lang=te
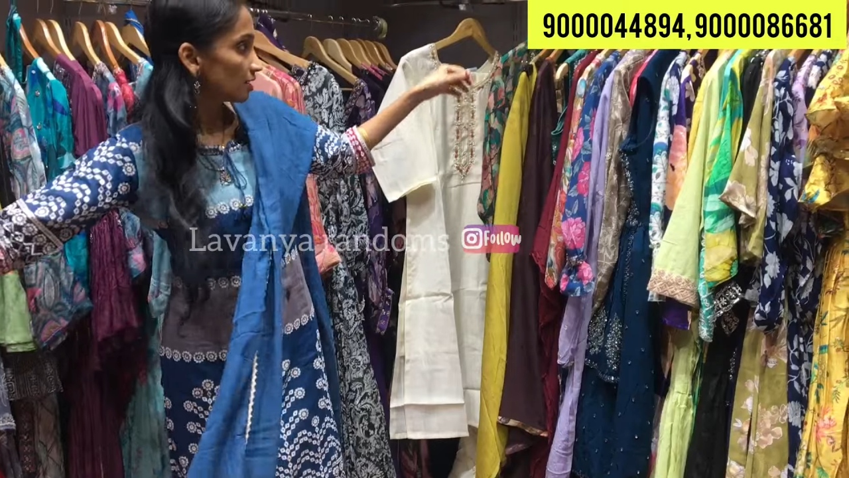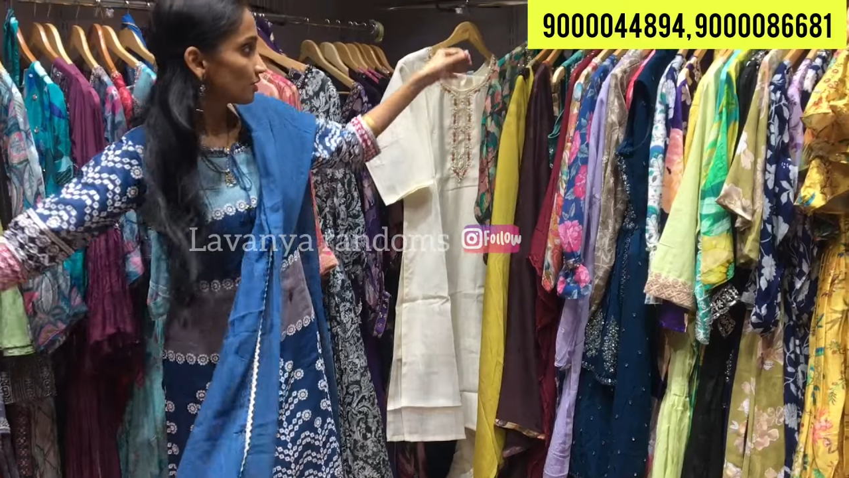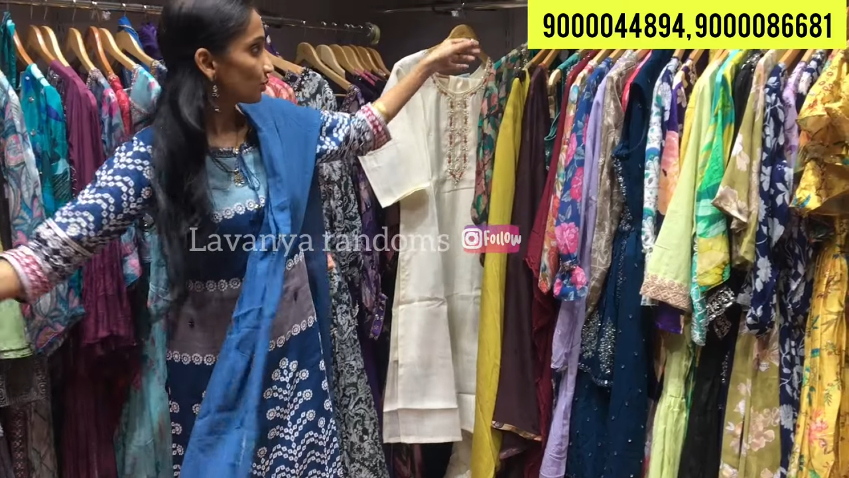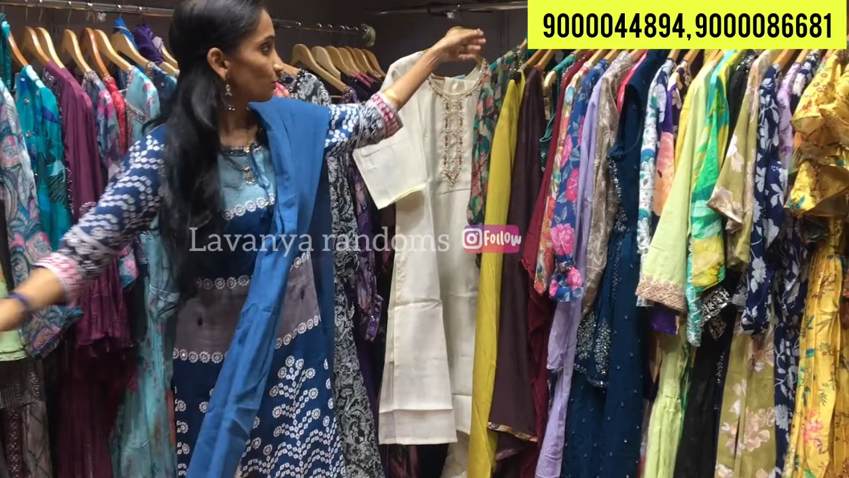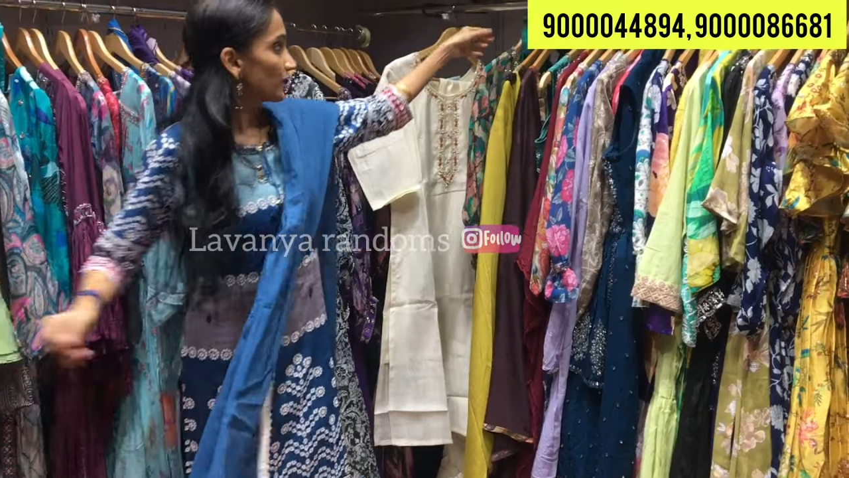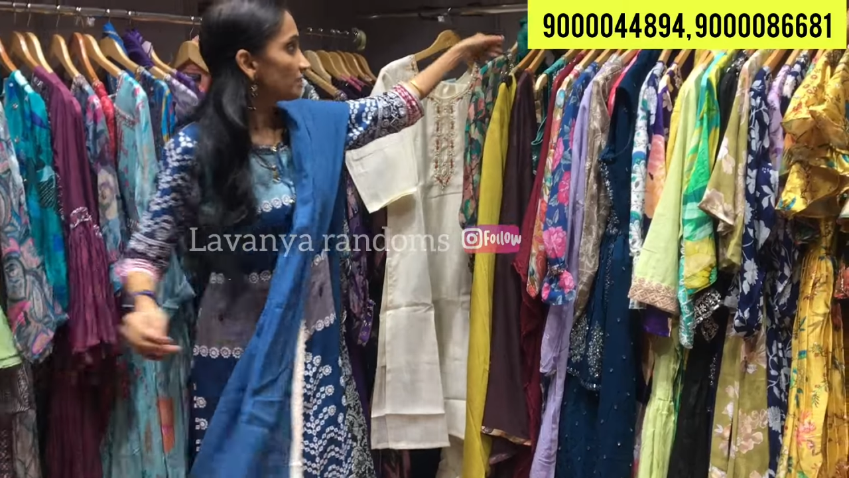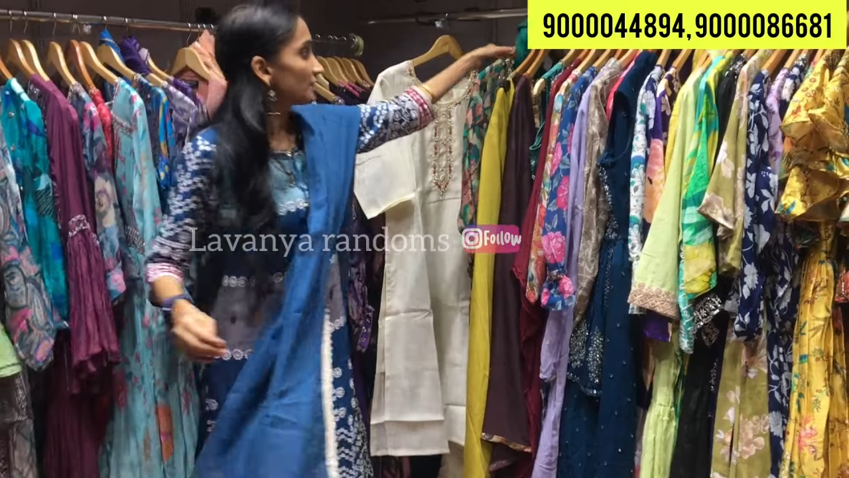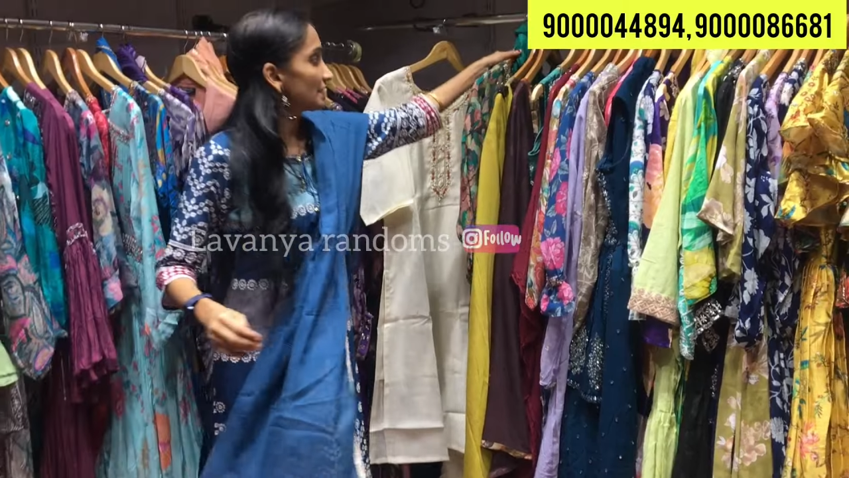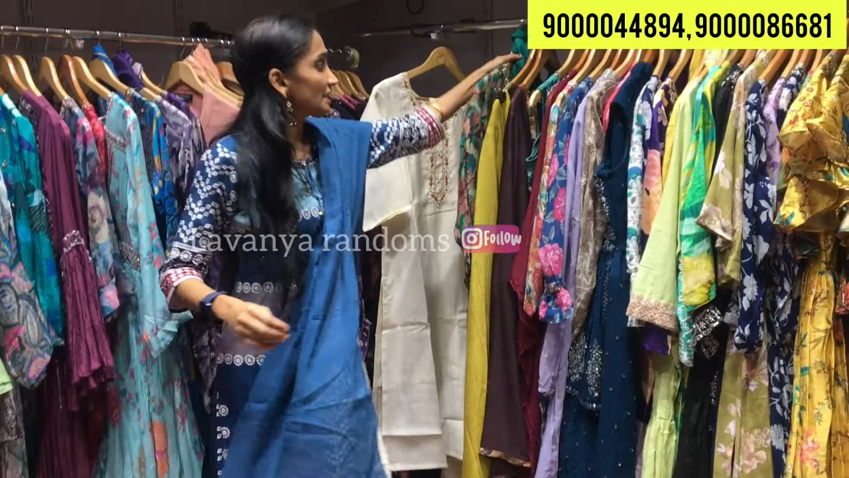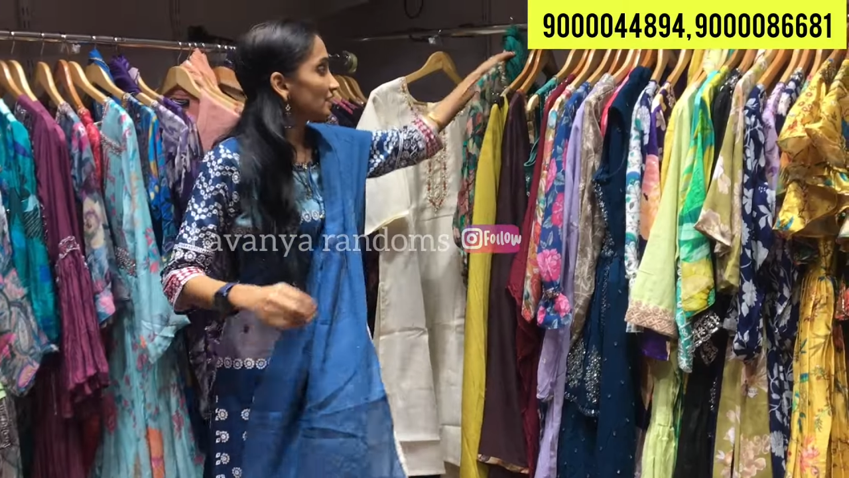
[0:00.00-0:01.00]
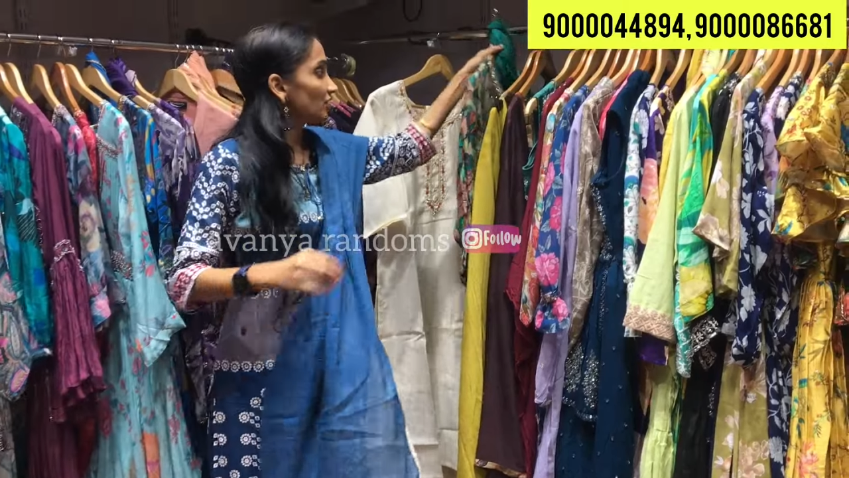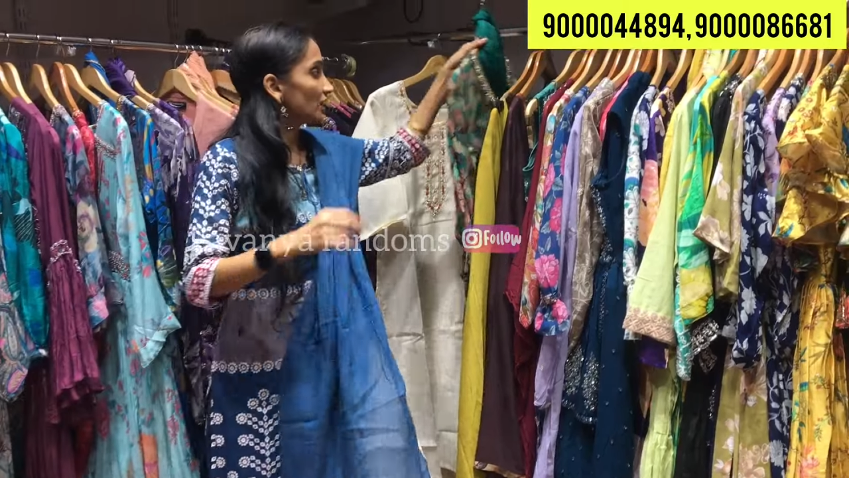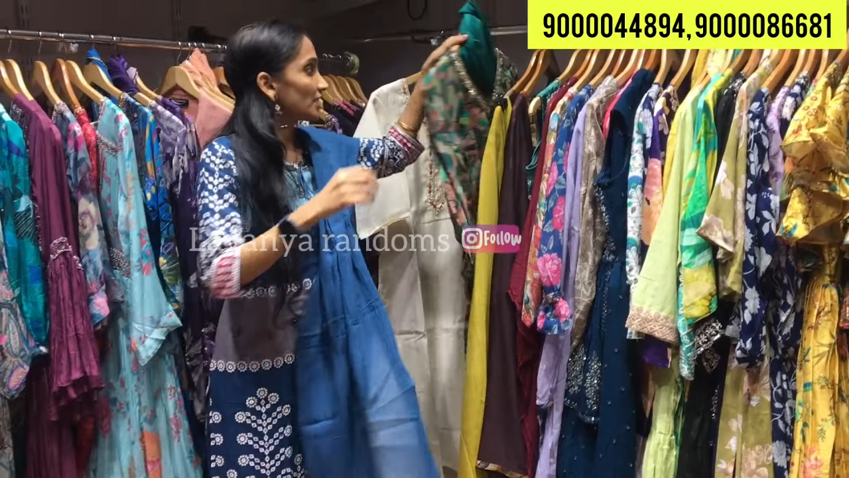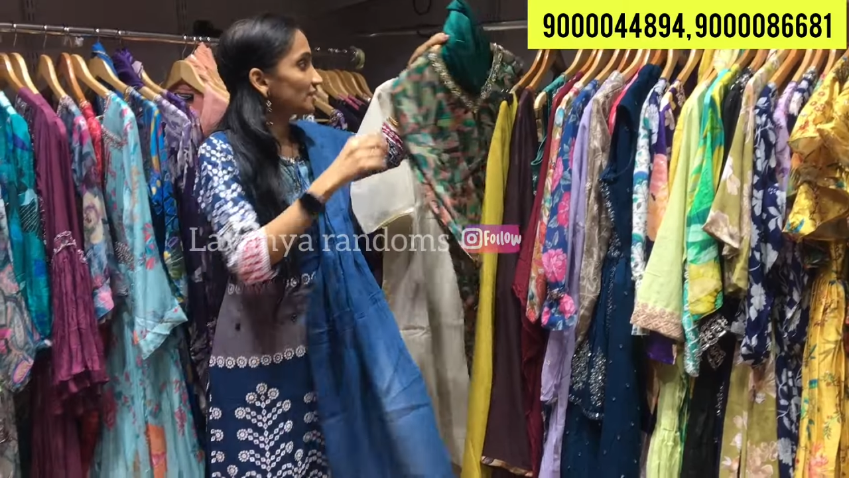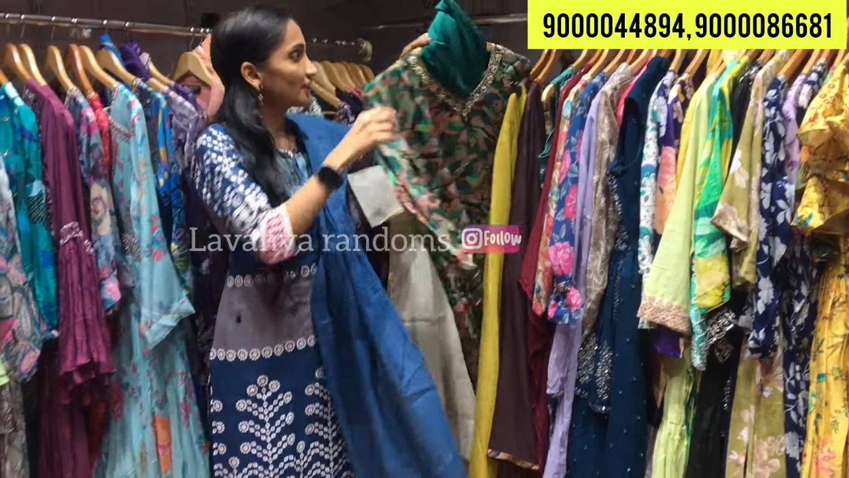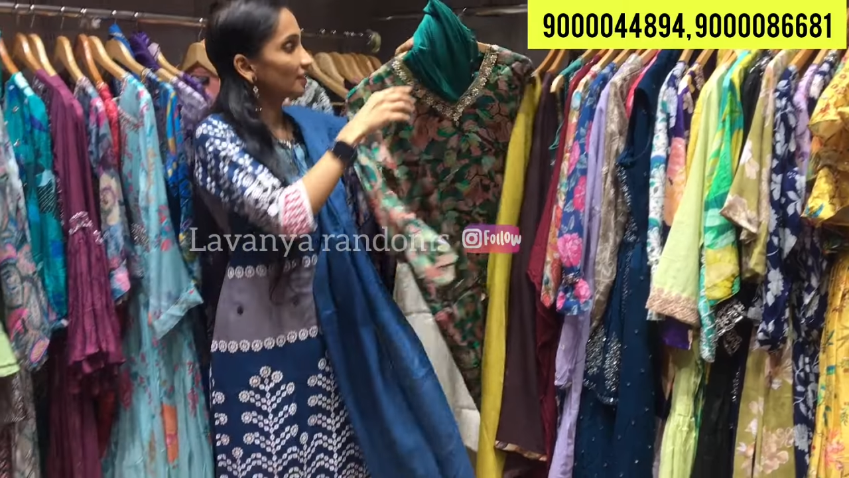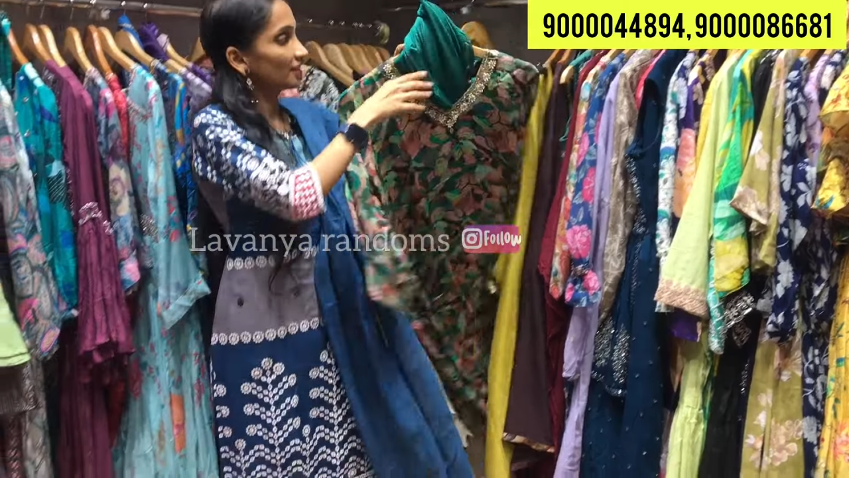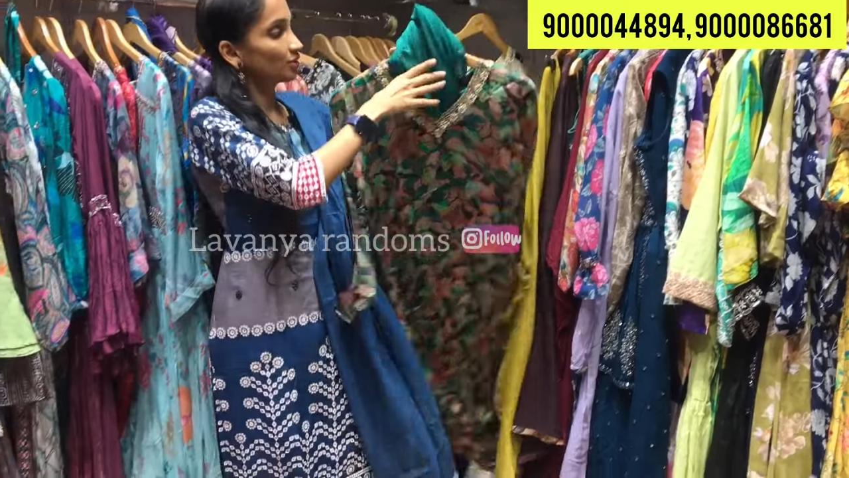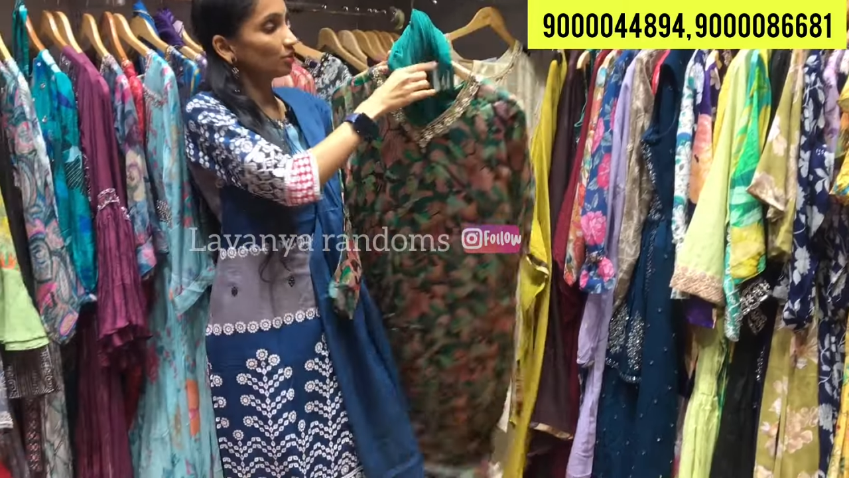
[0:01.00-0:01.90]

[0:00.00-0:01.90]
సో నెక్స్ట్ రీస్టాక్ కలెక్షన్ అండి ఇది